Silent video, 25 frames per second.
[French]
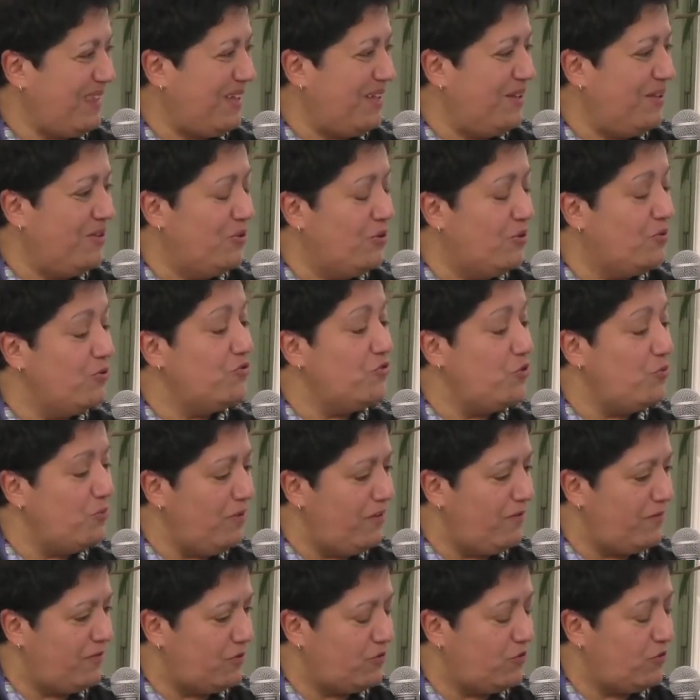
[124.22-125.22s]
Alors en
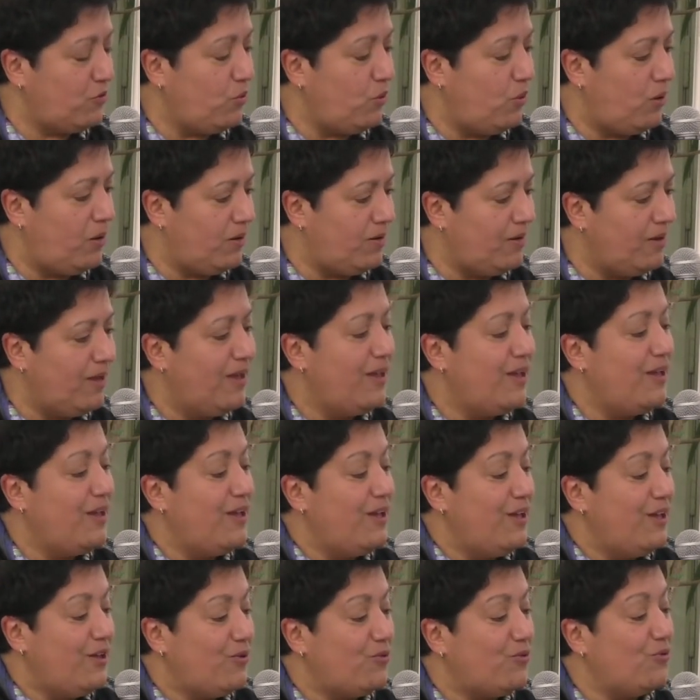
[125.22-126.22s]
2023,
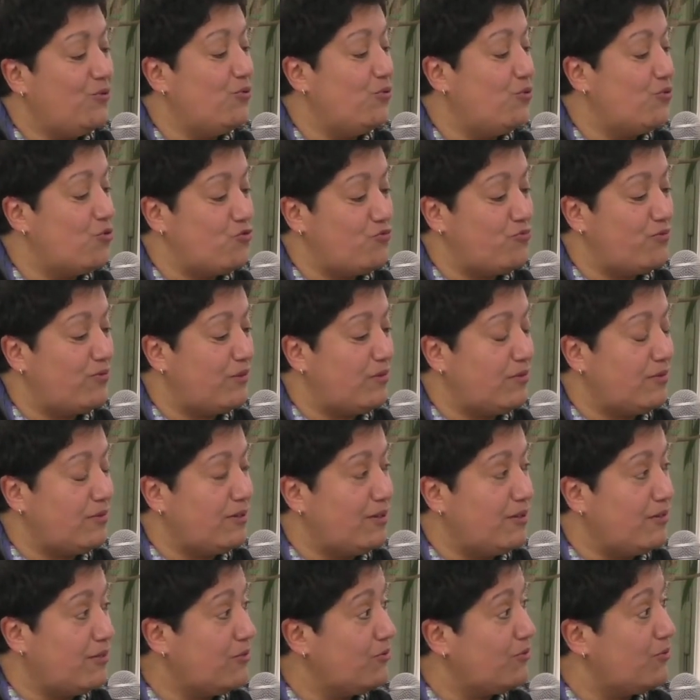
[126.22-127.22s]
euh, je vous ai
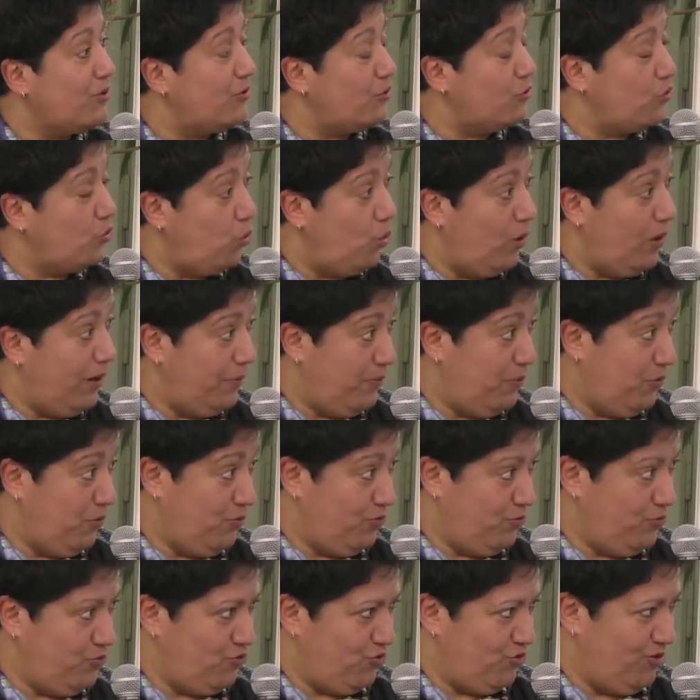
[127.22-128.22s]
sélectionné trois
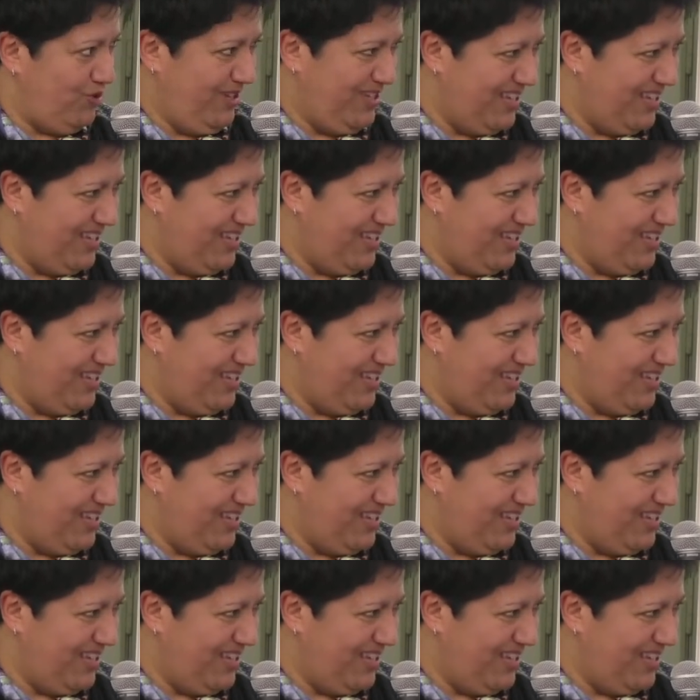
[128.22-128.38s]
projets